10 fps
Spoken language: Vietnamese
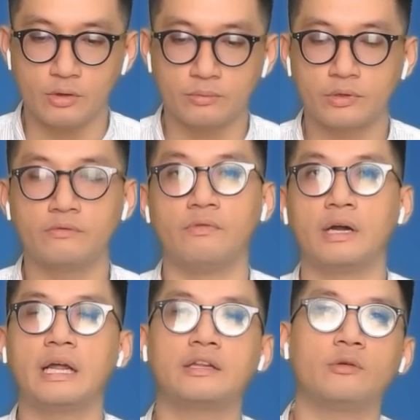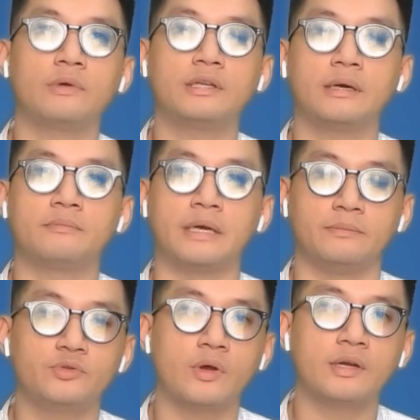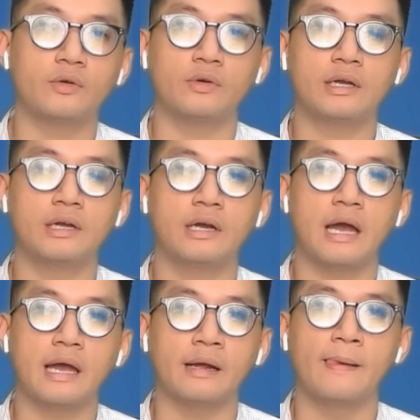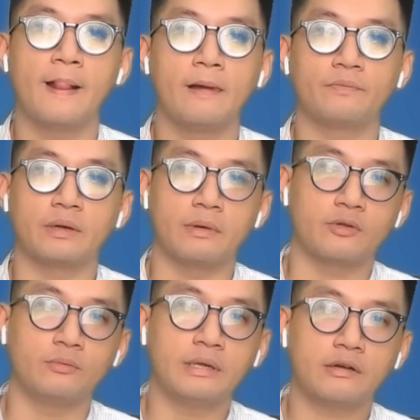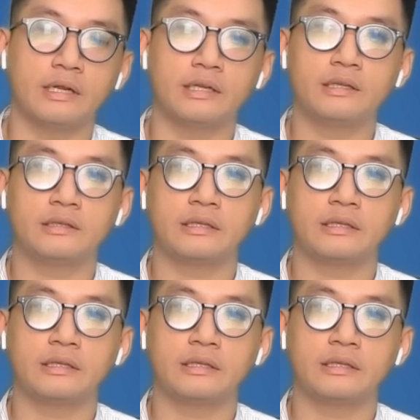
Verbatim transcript: chung trong vẫn đang trong cái tầm kiểm soát của các ngân hàng đặc biệt chúng ta có thể